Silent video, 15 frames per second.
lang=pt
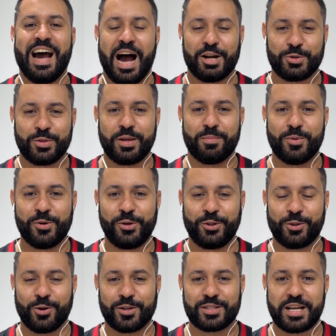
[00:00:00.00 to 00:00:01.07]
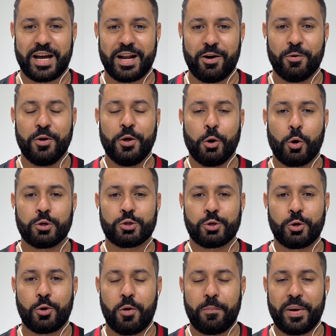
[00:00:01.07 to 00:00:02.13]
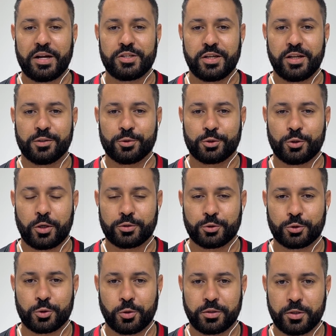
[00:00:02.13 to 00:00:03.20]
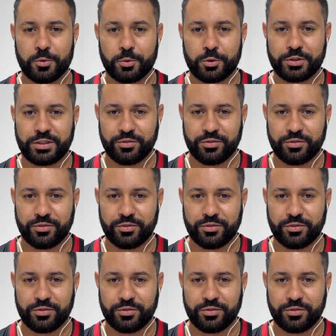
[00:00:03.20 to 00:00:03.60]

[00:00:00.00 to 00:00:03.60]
Ajude muito o nosso canal. Continue compartilhando os nossos conteúdos.